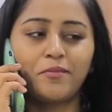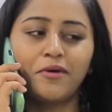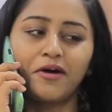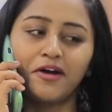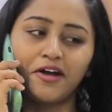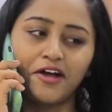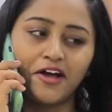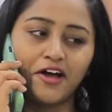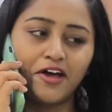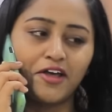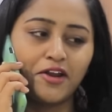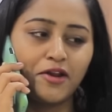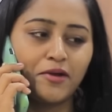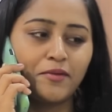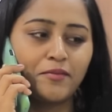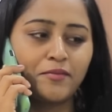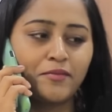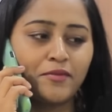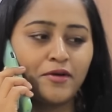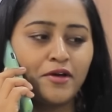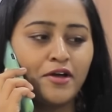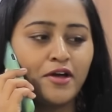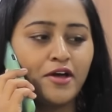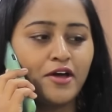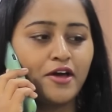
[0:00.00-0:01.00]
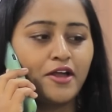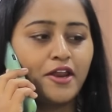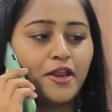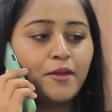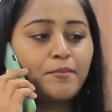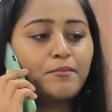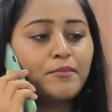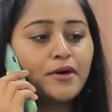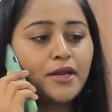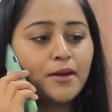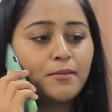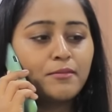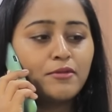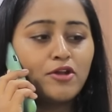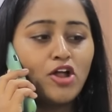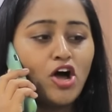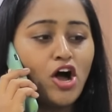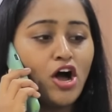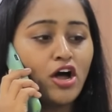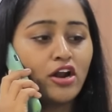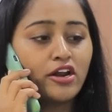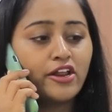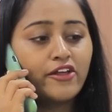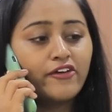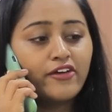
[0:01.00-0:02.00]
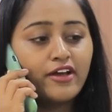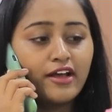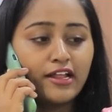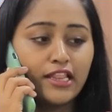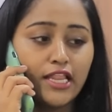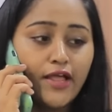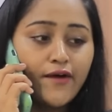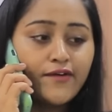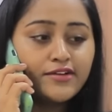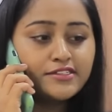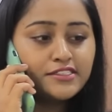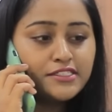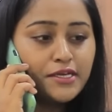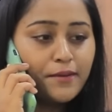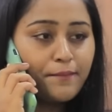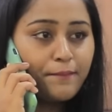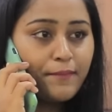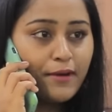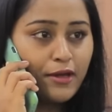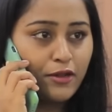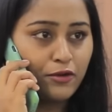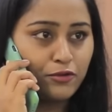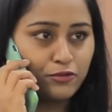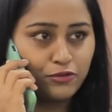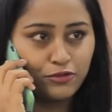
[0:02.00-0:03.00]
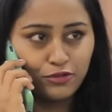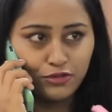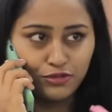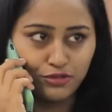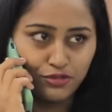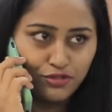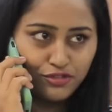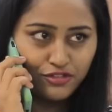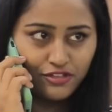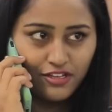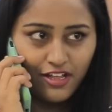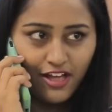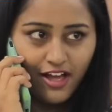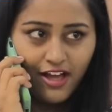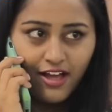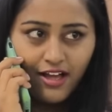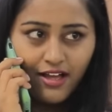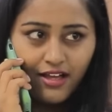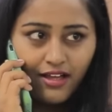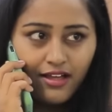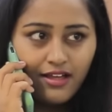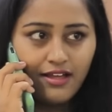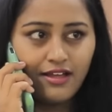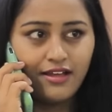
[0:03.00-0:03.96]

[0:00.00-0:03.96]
బంగారం రేపు మనం లాంగ్ డ్రైవ్కి వెళ్దామని చెప్పాను గుర్తుందా